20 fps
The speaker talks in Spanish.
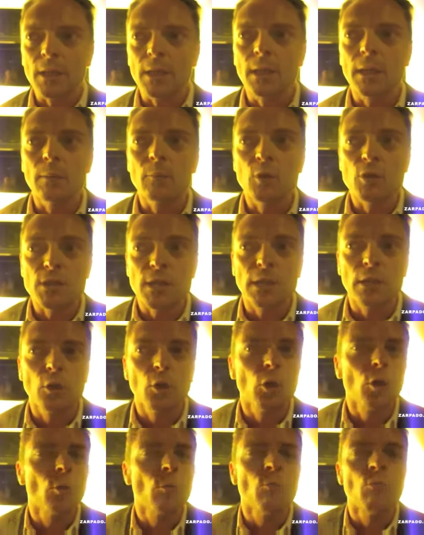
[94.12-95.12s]
y hemos
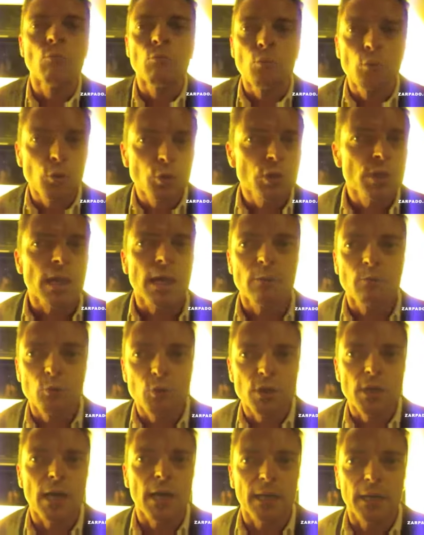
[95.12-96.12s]
tenido mucha,
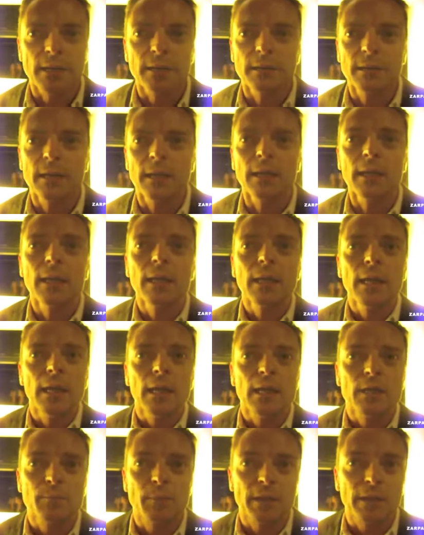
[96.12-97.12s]
mucha gente,
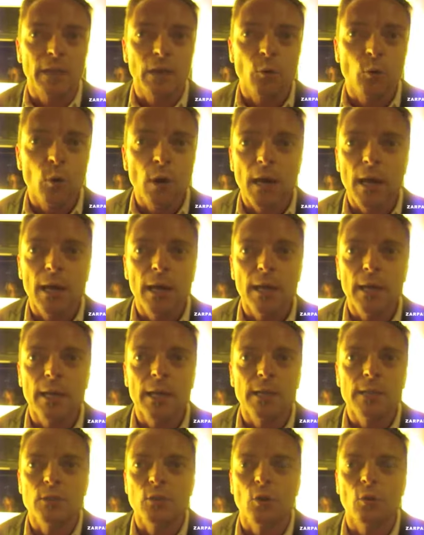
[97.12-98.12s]

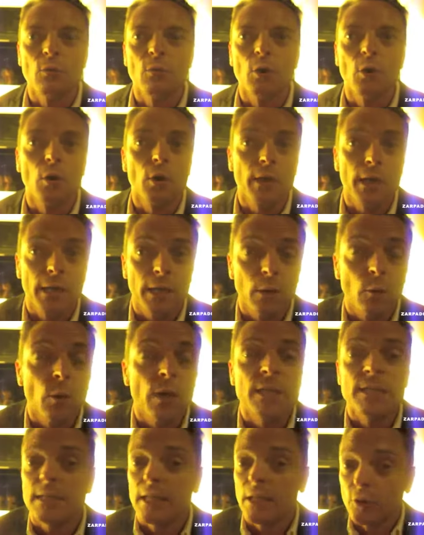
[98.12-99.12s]
espectaculares como Kenny
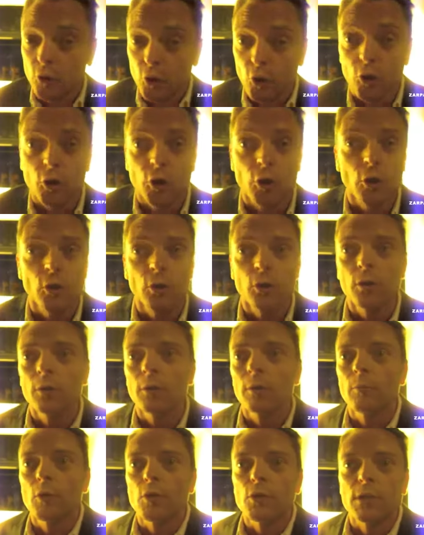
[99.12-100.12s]
West en
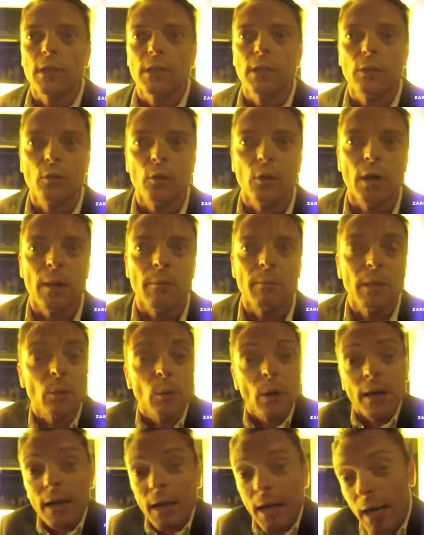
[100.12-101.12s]
Tokio, hemos tenido a Mi
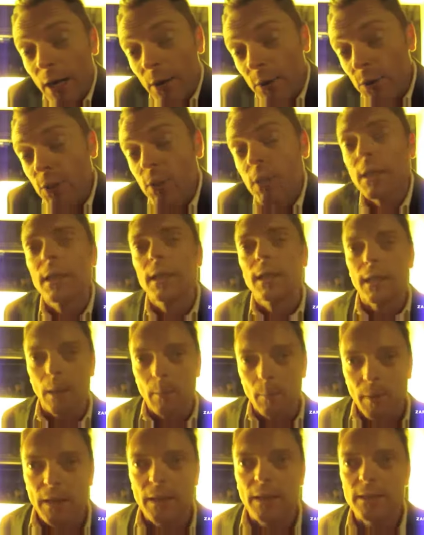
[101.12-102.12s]
Winehouse
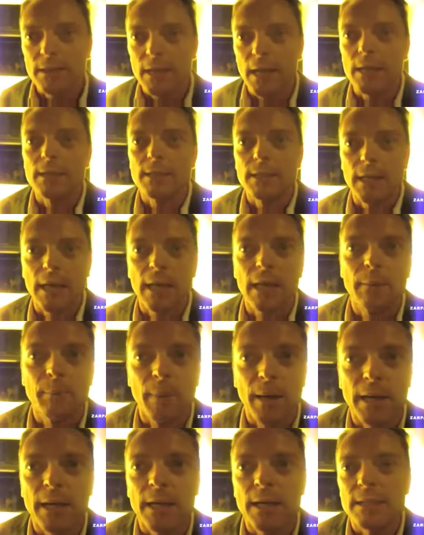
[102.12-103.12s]
en en
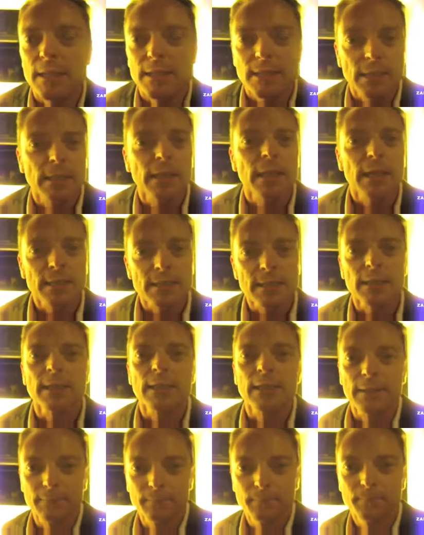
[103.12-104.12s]
París, etcétera,
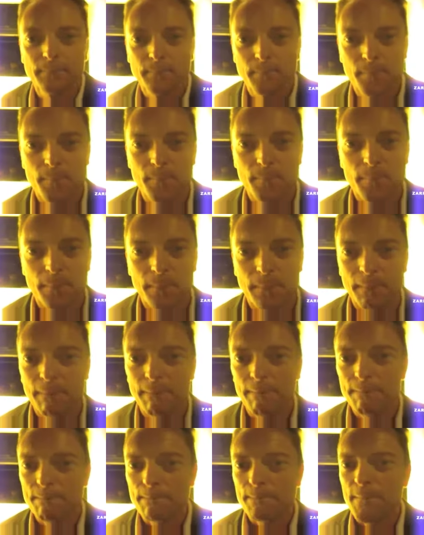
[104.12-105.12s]
etcétera. Kanye se...
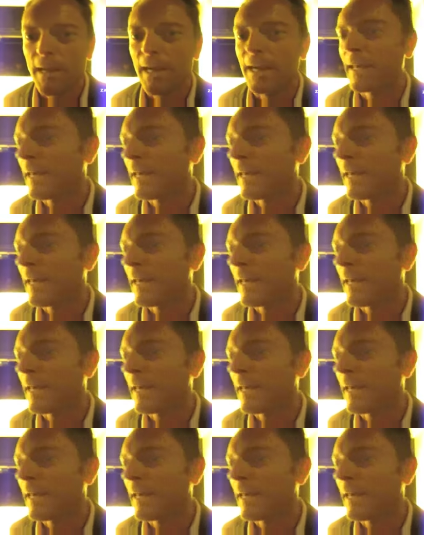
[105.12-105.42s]
¿El